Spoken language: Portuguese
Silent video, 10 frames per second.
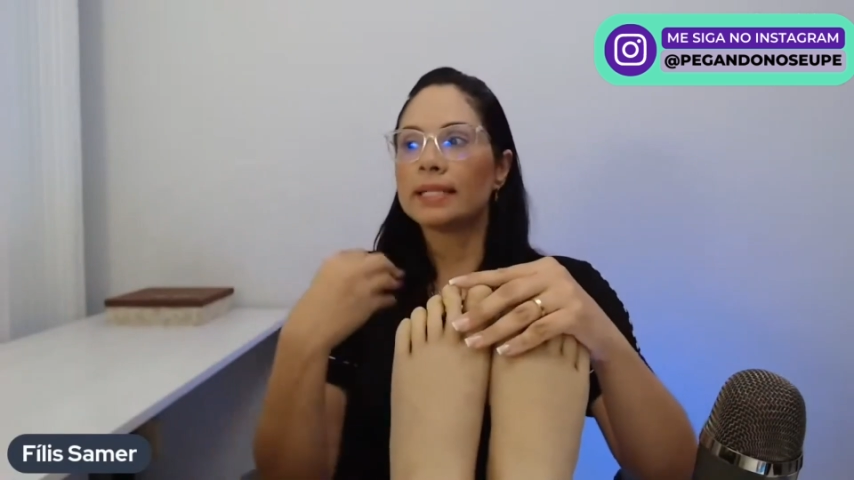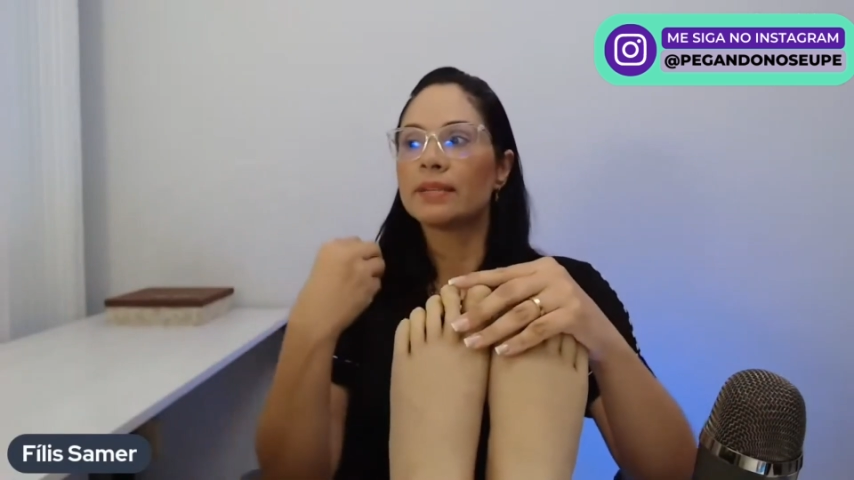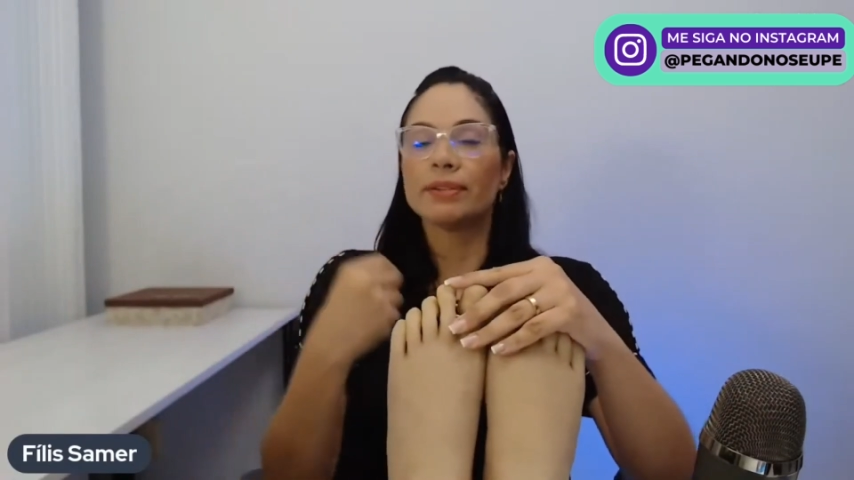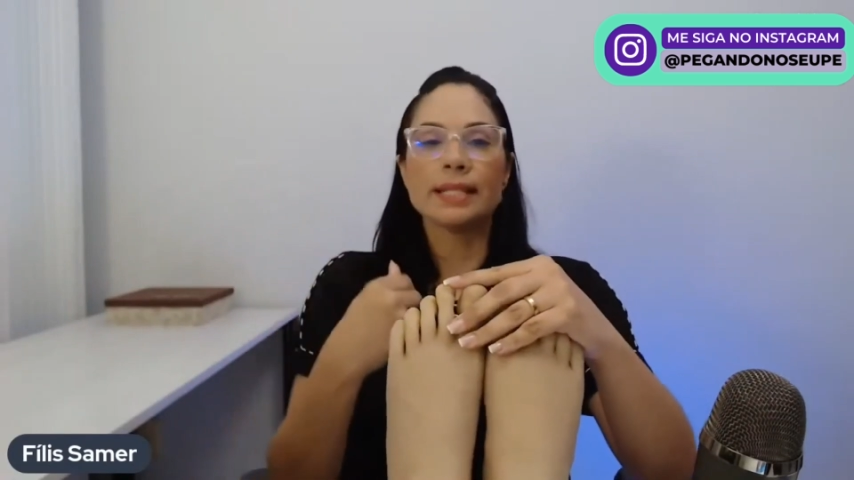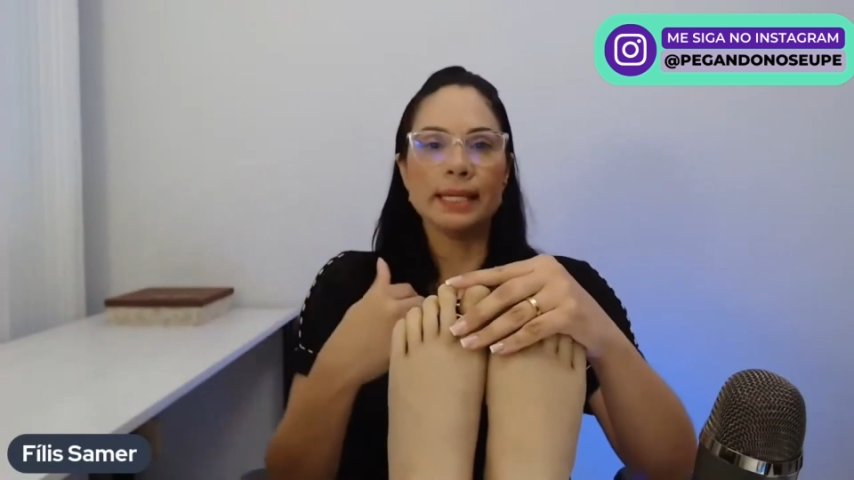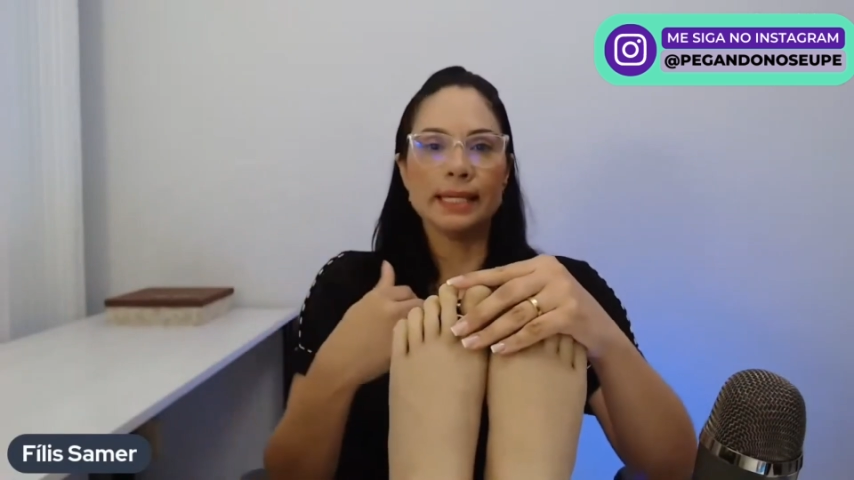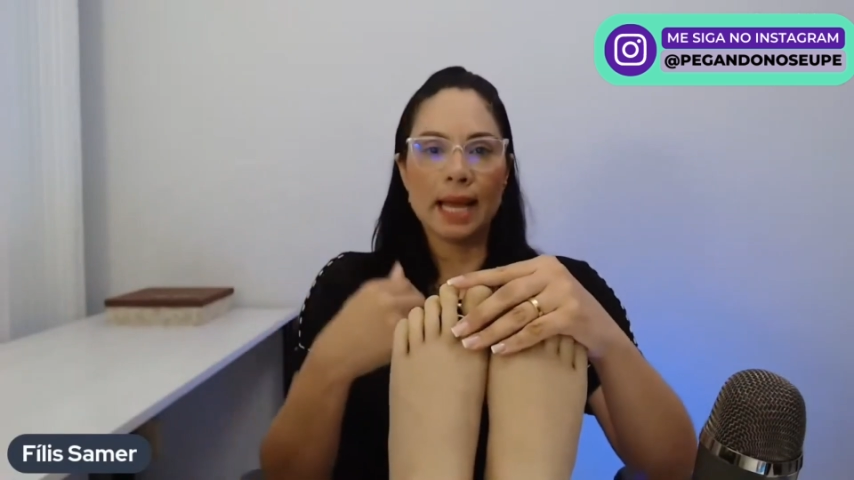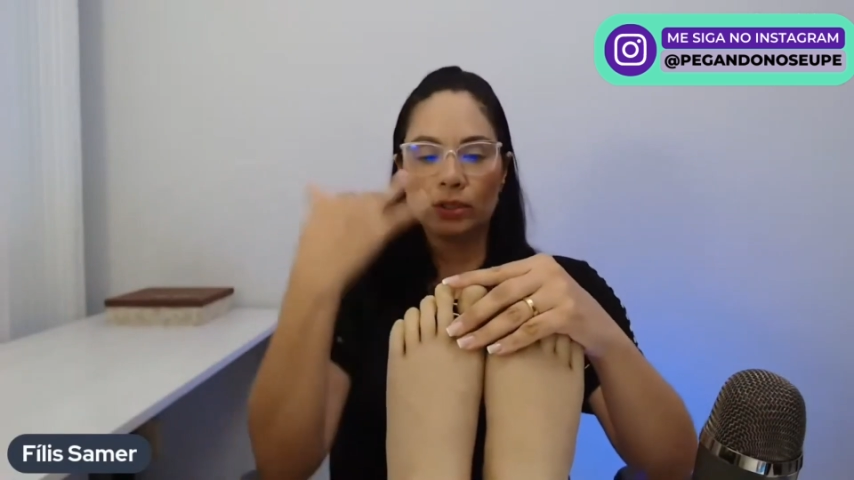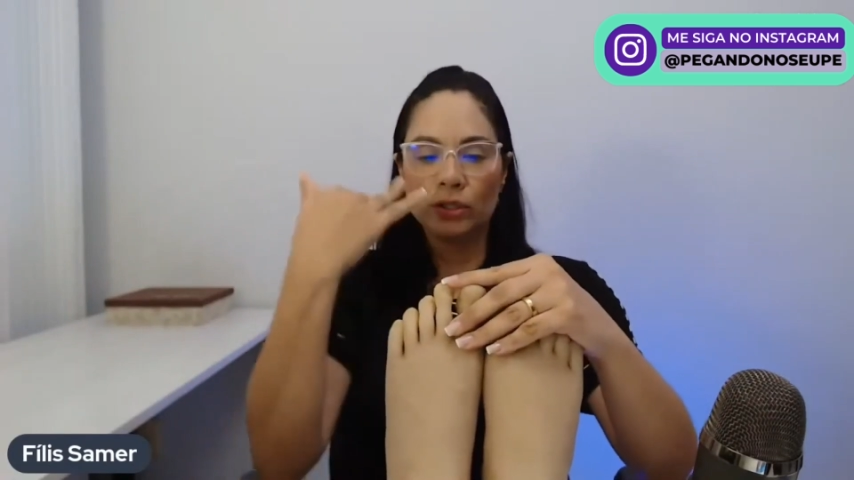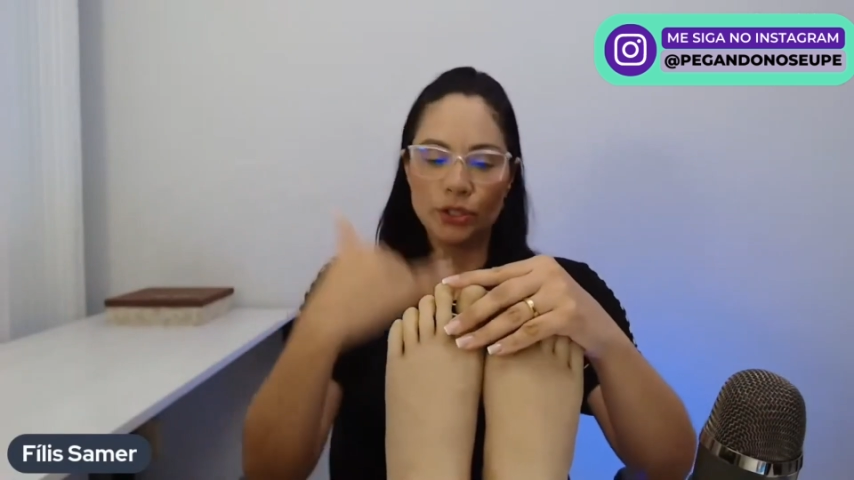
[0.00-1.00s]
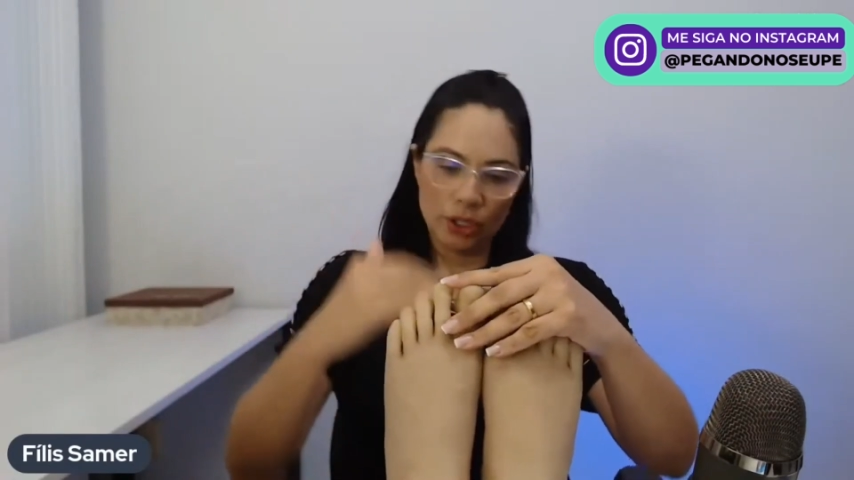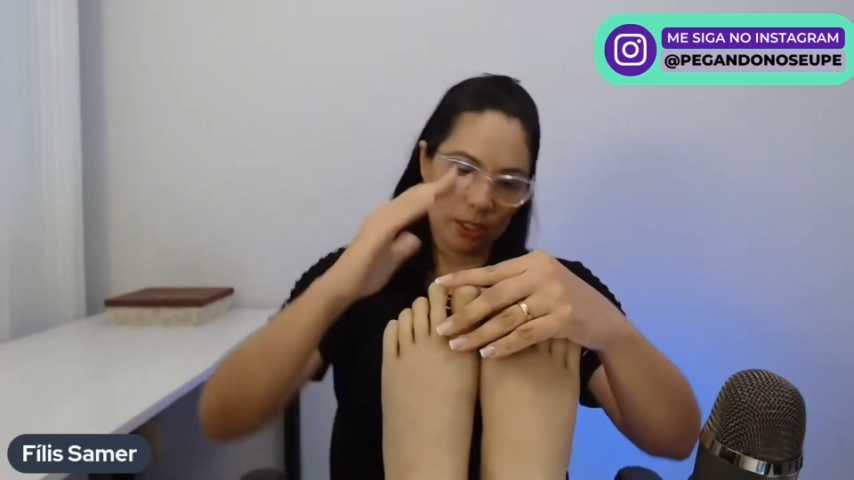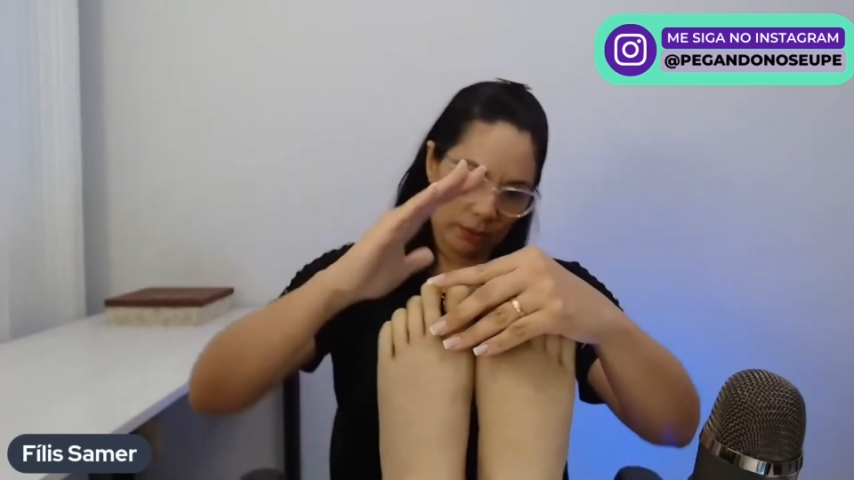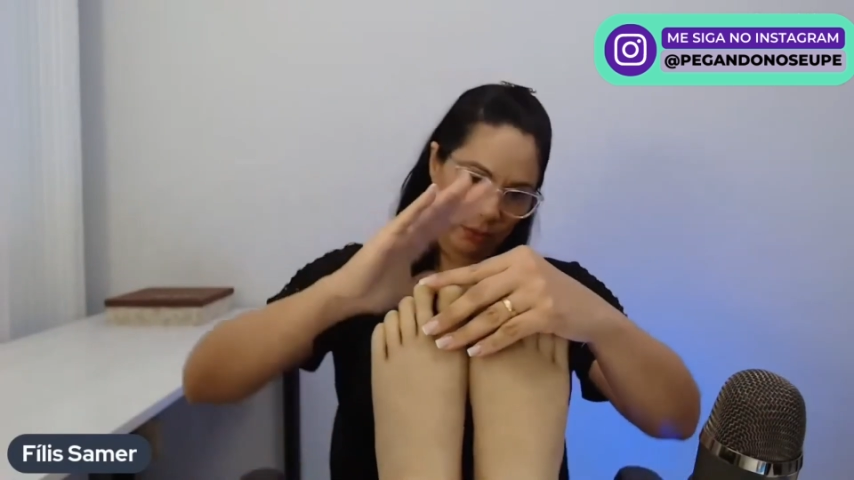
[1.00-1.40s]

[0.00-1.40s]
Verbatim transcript: essa facilidade de